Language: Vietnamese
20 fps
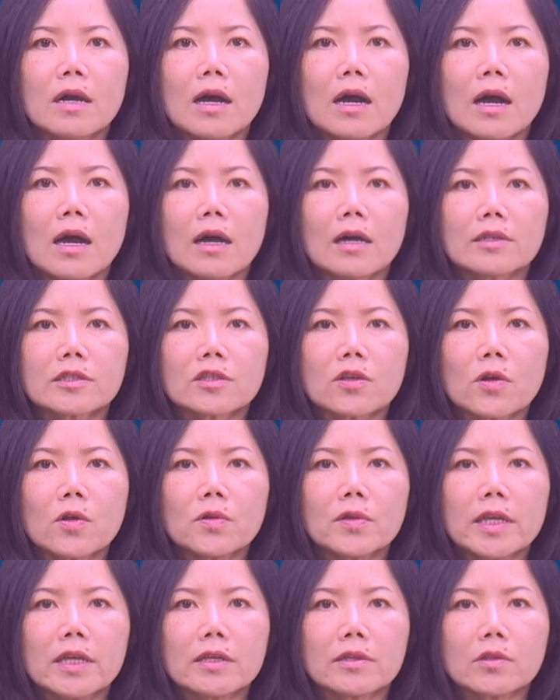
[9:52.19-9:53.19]
ở số
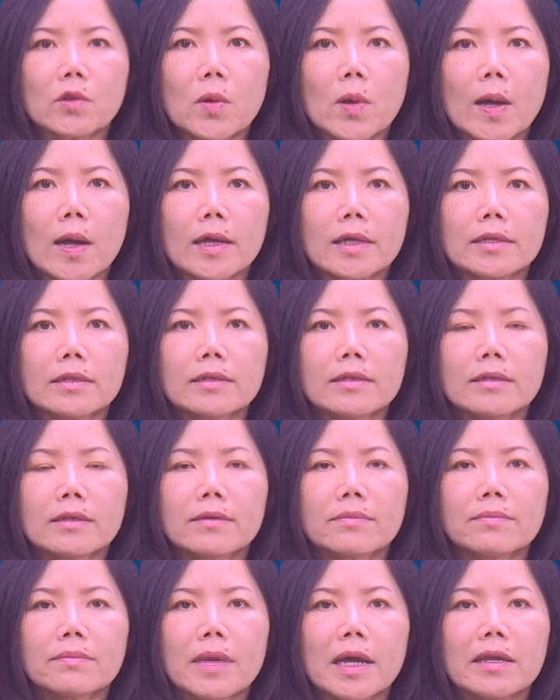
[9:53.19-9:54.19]
điện thoại
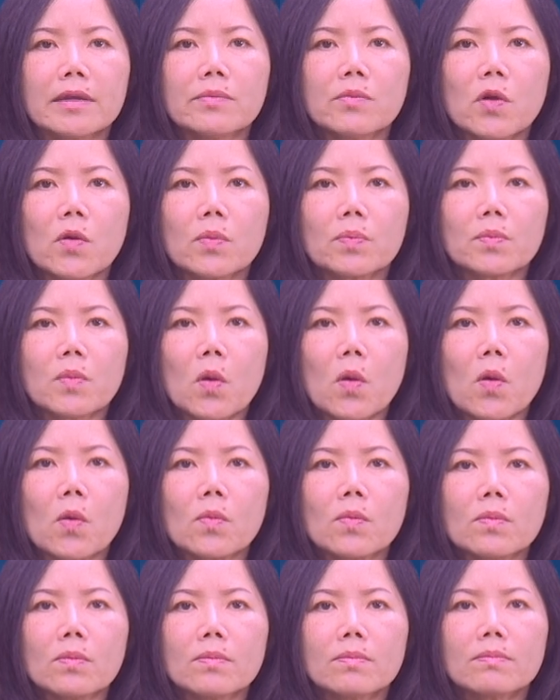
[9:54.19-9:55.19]

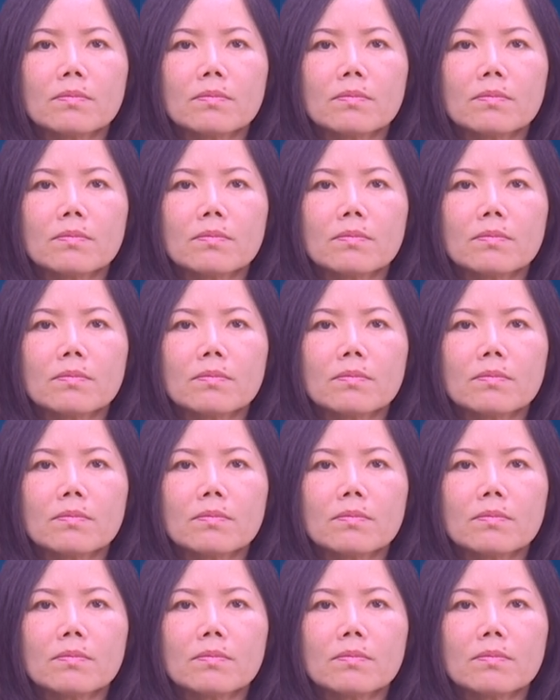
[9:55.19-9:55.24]
714